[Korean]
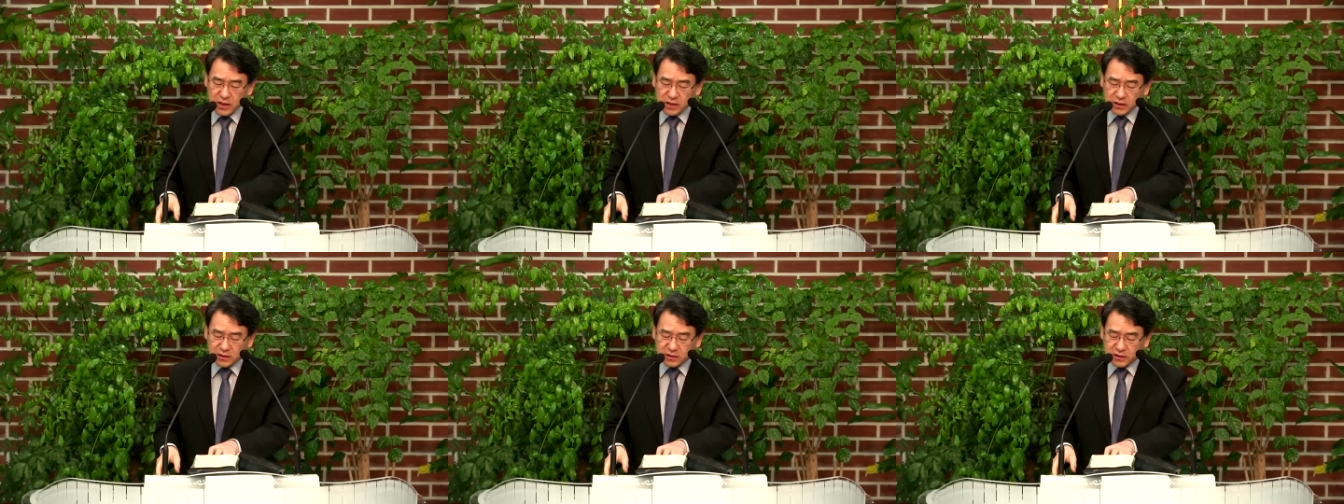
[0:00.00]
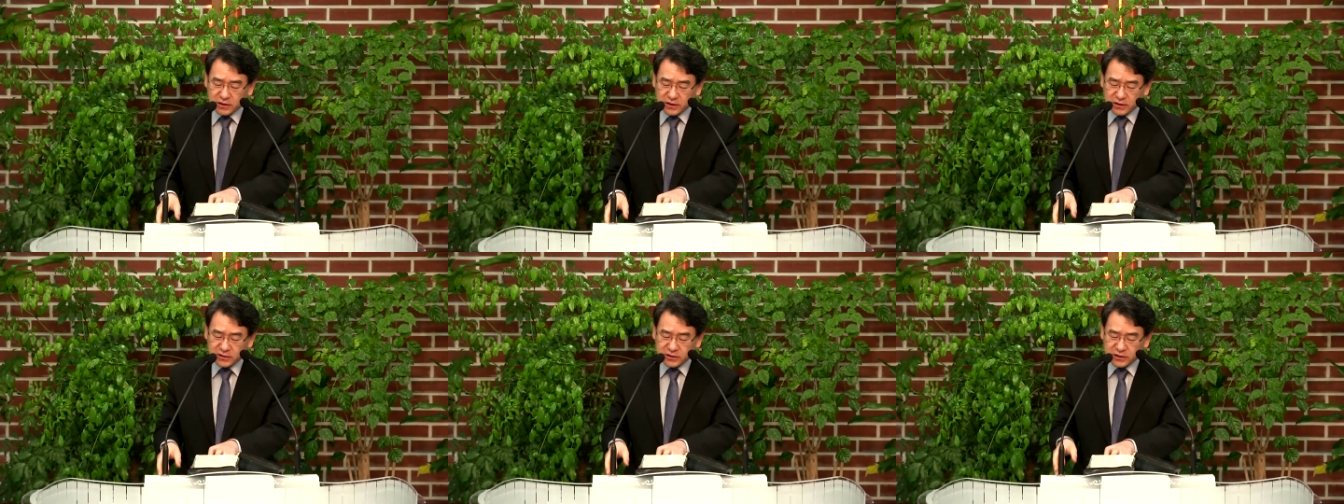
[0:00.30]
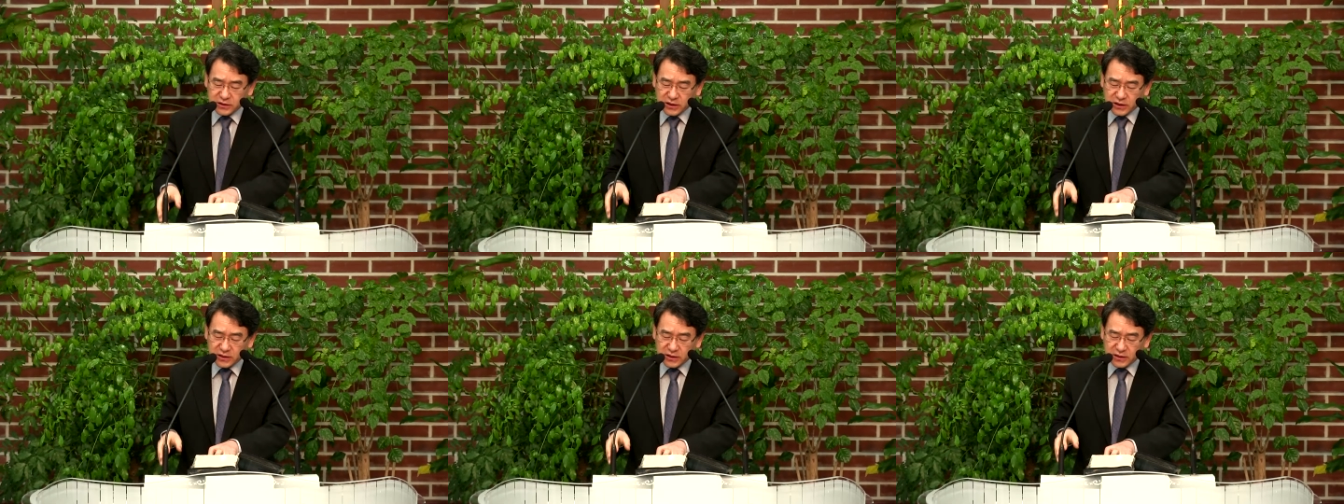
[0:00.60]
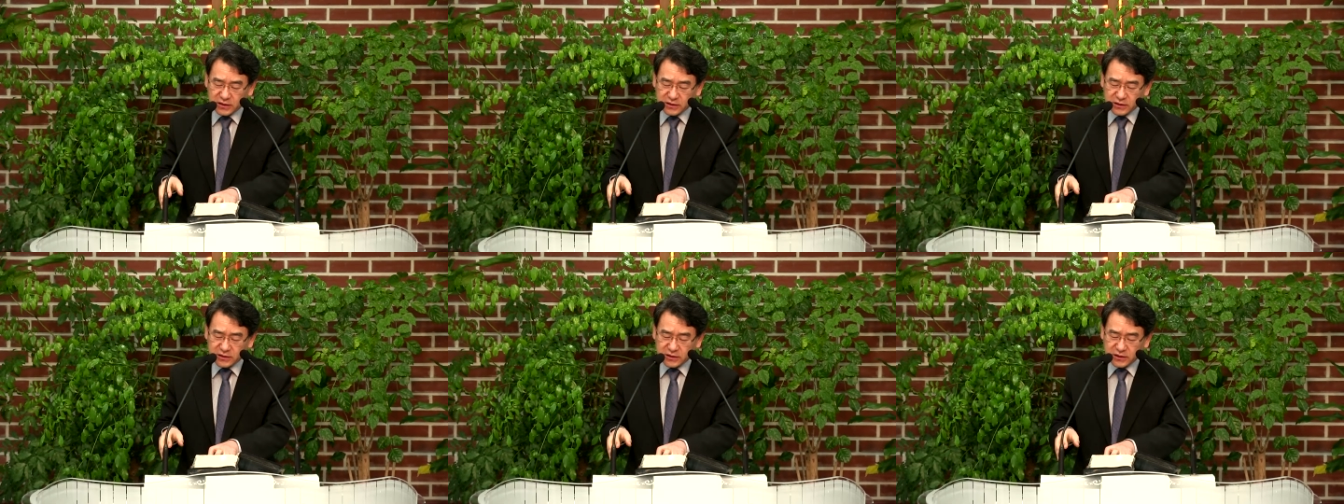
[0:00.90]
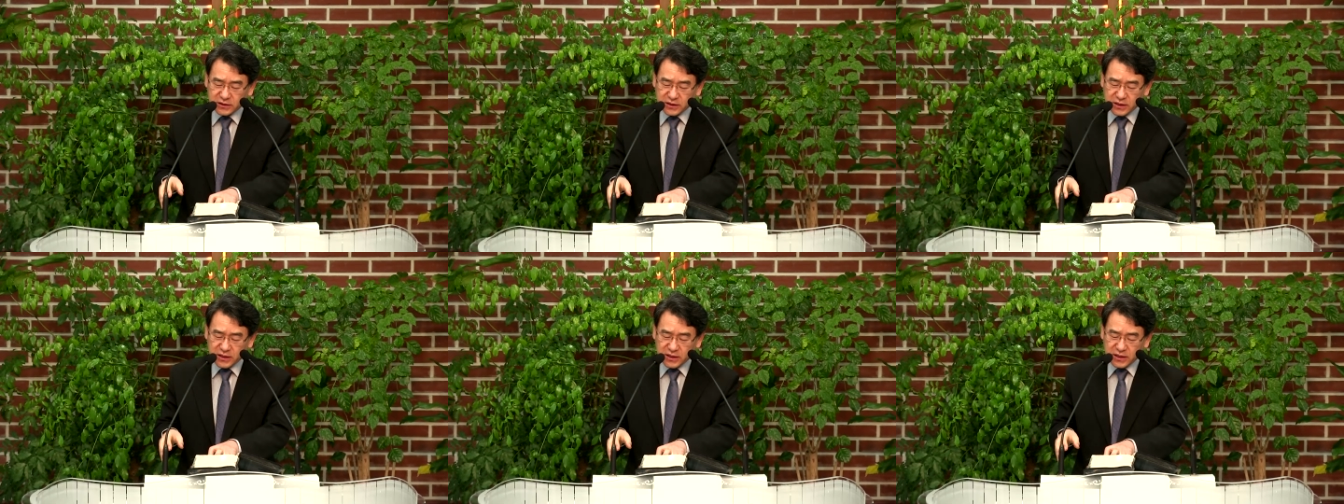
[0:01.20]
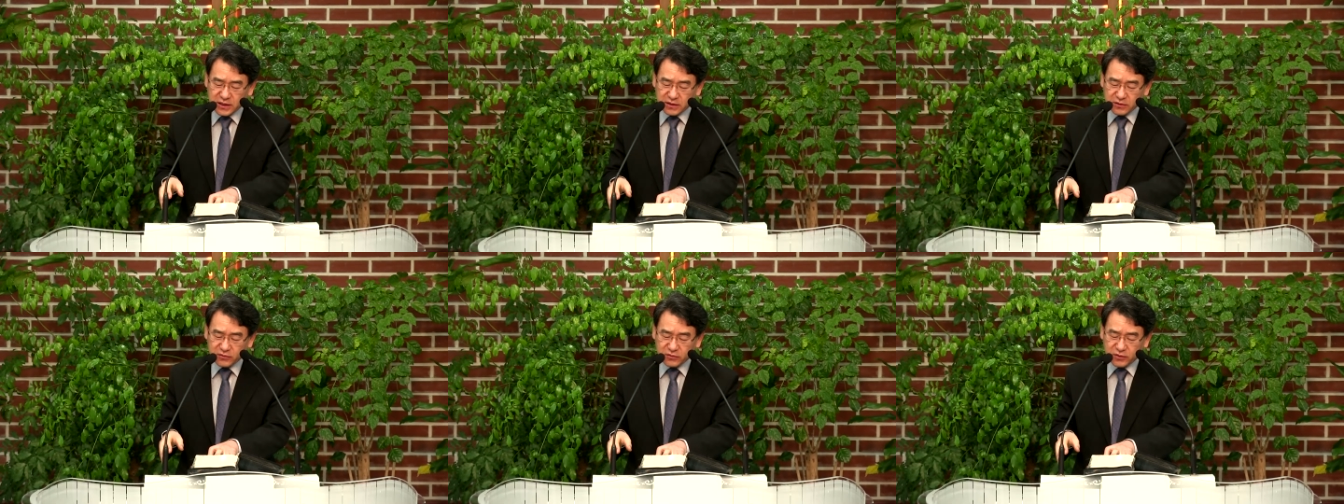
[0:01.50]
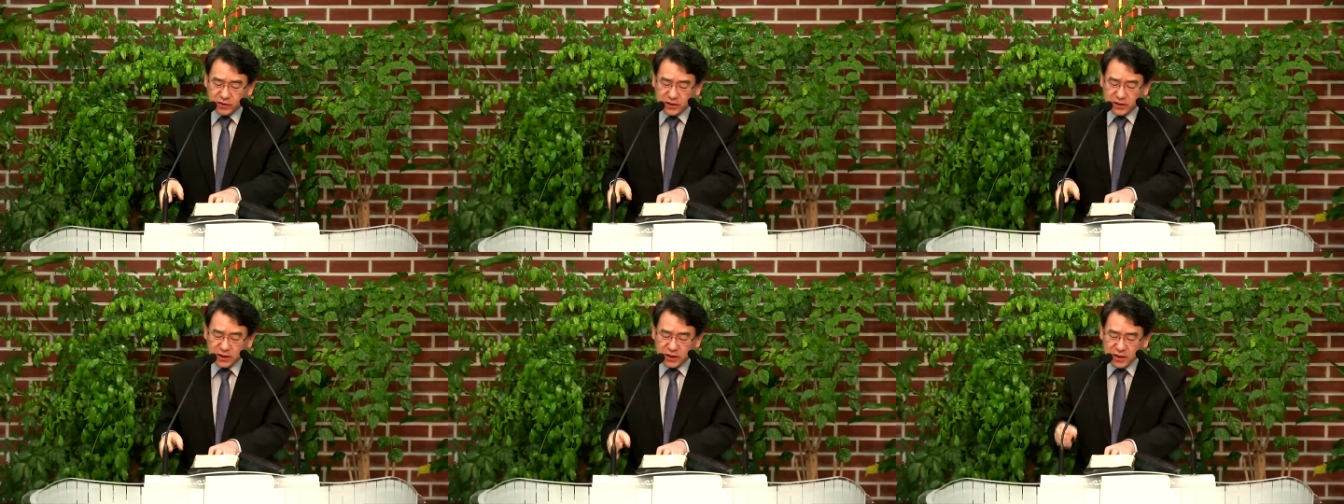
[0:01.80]
그의 시한 신하의
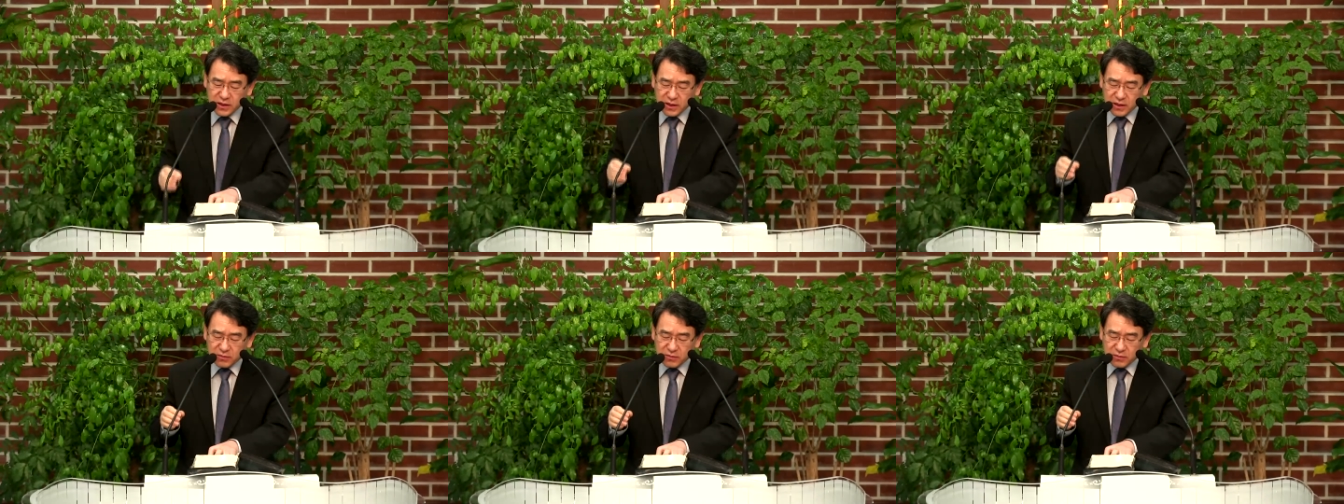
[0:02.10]
눈에